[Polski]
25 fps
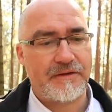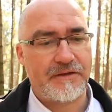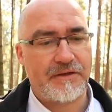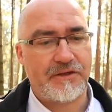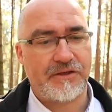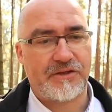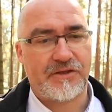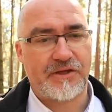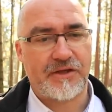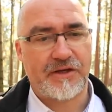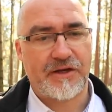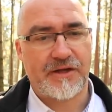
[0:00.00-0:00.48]

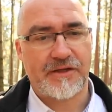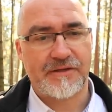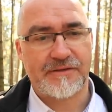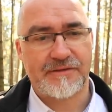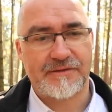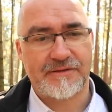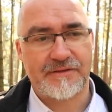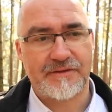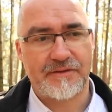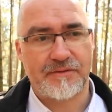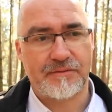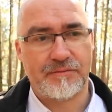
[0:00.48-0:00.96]
I
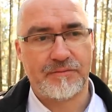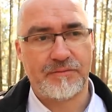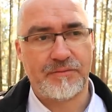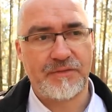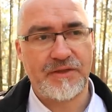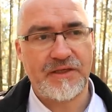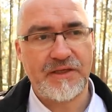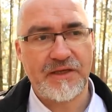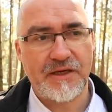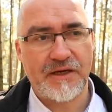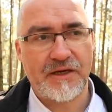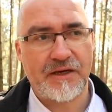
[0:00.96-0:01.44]
teraz
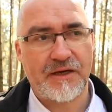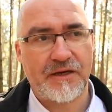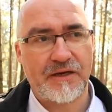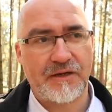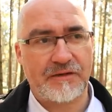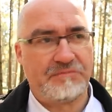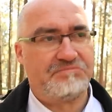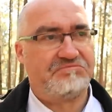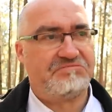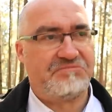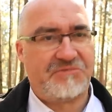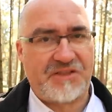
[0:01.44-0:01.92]

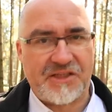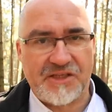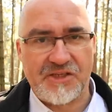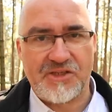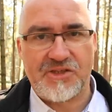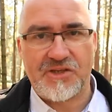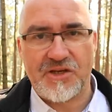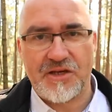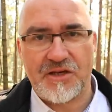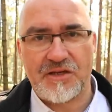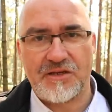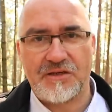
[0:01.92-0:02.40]
mija
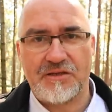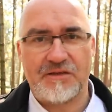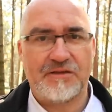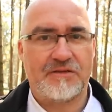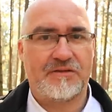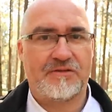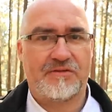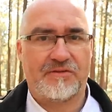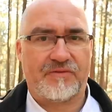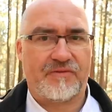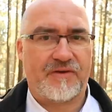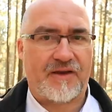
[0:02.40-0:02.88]
tydzień,
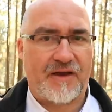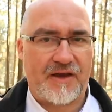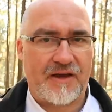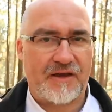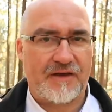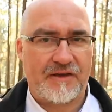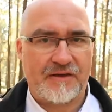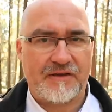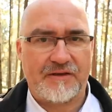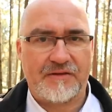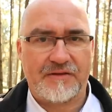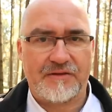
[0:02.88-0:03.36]

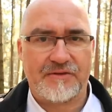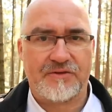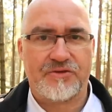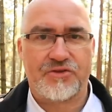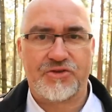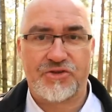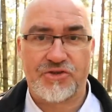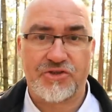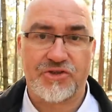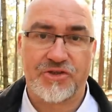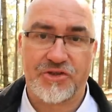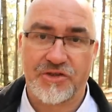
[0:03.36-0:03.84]
dwa,
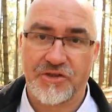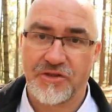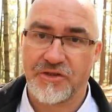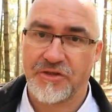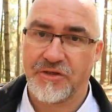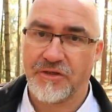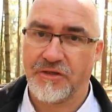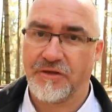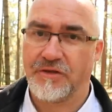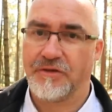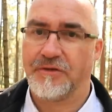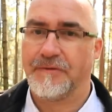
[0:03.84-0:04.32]

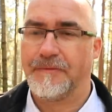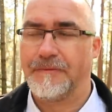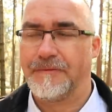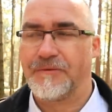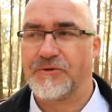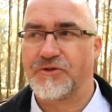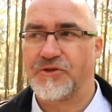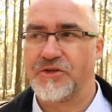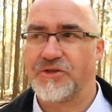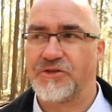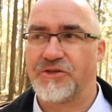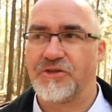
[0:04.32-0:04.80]
trzy,
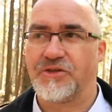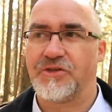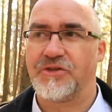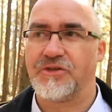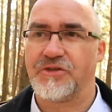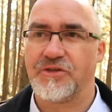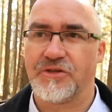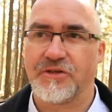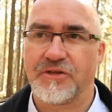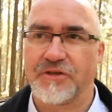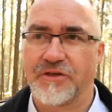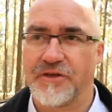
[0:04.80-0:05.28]
trzeci
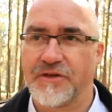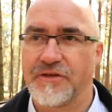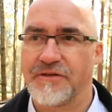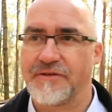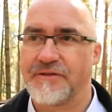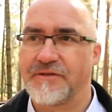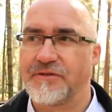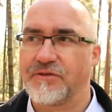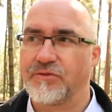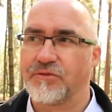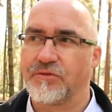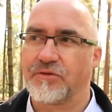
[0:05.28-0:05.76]
tydzień
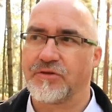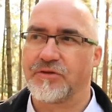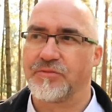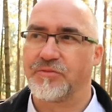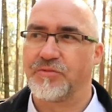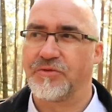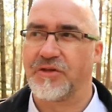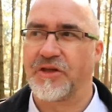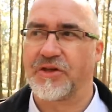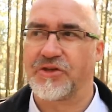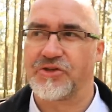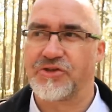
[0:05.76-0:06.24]
kryzysu
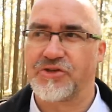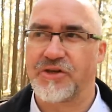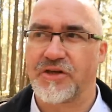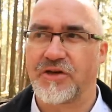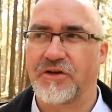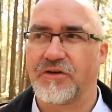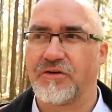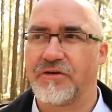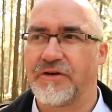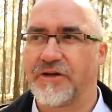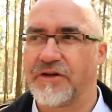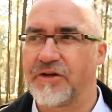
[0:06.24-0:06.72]

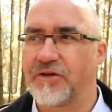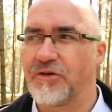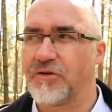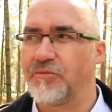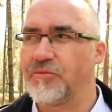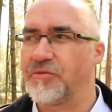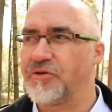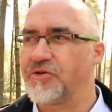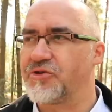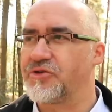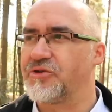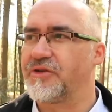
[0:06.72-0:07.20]
gospodarczego,
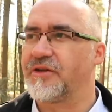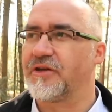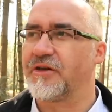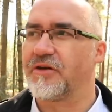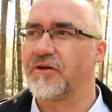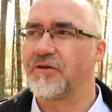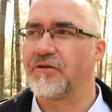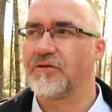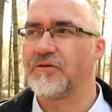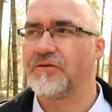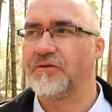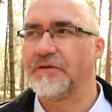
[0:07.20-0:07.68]

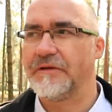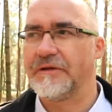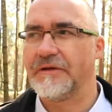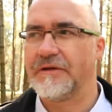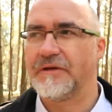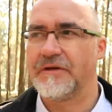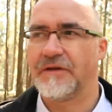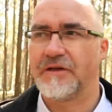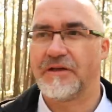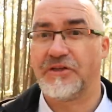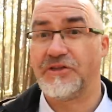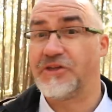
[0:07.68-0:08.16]
ekonomicznego.
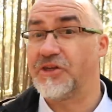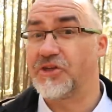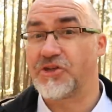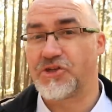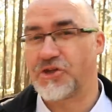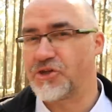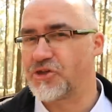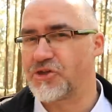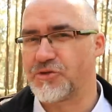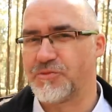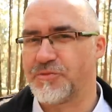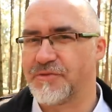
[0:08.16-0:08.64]
Nie
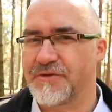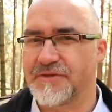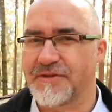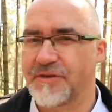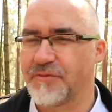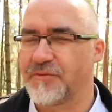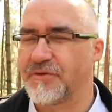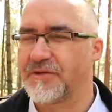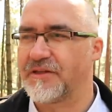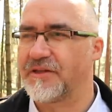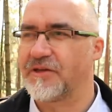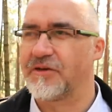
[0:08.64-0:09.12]
życzmy
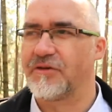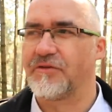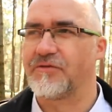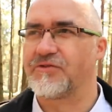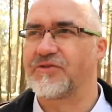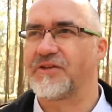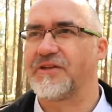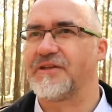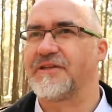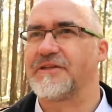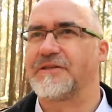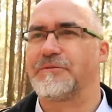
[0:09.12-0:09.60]
sobie tego w
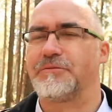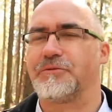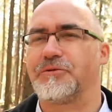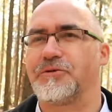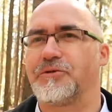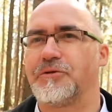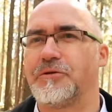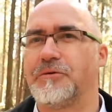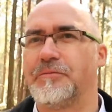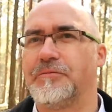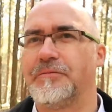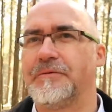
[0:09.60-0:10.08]
żaden
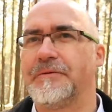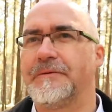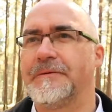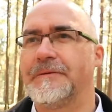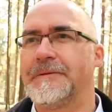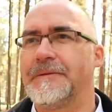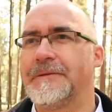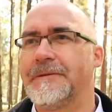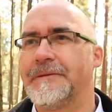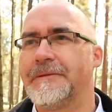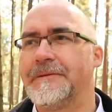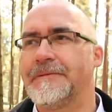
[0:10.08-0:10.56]
sposób.
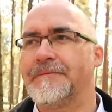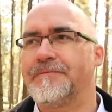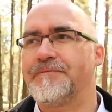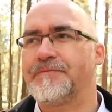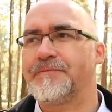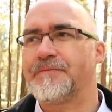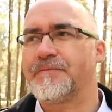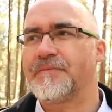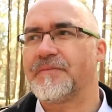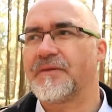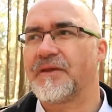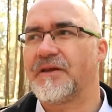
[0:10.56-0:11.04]

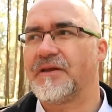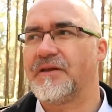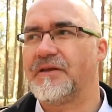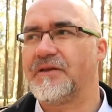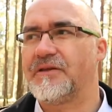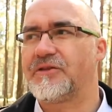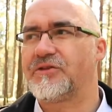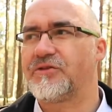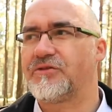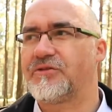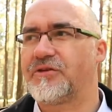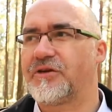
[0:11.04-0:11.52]

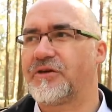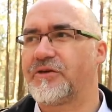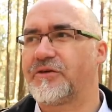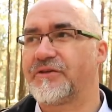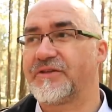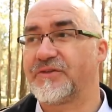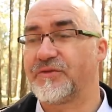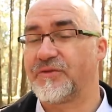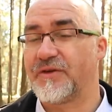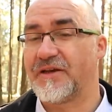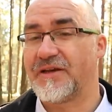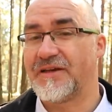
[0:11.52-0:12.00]
I co się
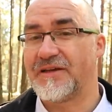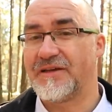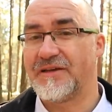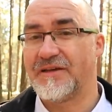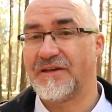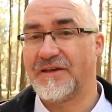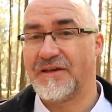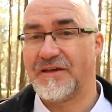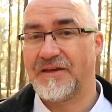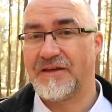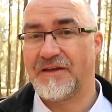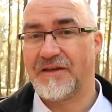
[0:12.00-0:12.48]
okazuje?
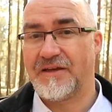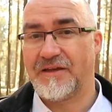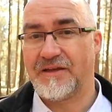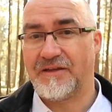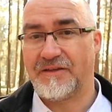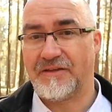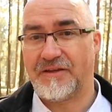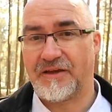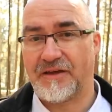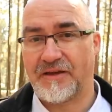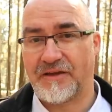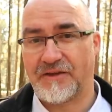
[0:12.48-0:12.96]

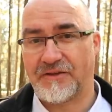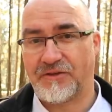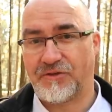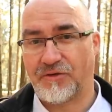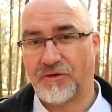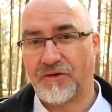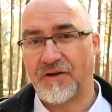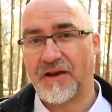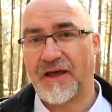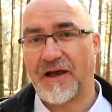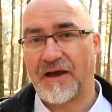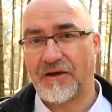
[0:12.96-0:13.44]
Der
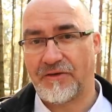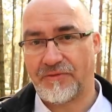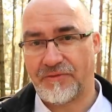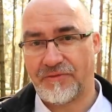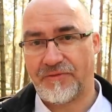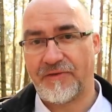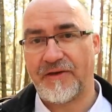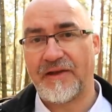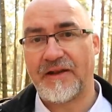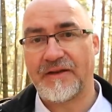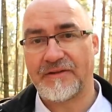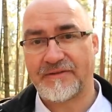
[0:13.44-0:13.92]
Dollar
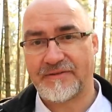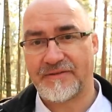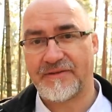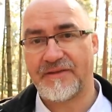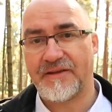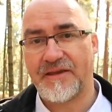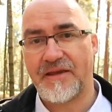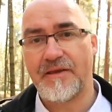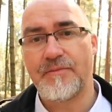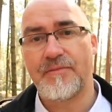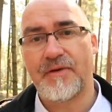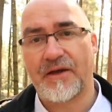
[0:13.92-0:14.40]

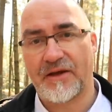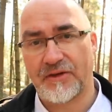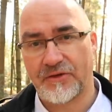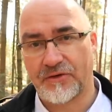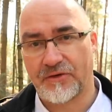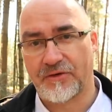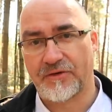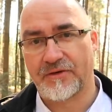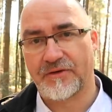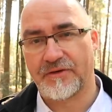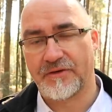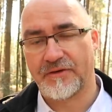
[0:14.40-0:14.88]
fällt immer
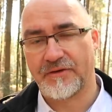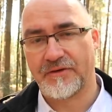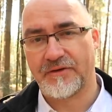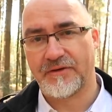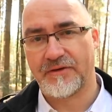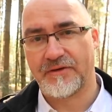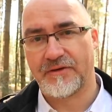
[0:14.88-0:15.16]
noch.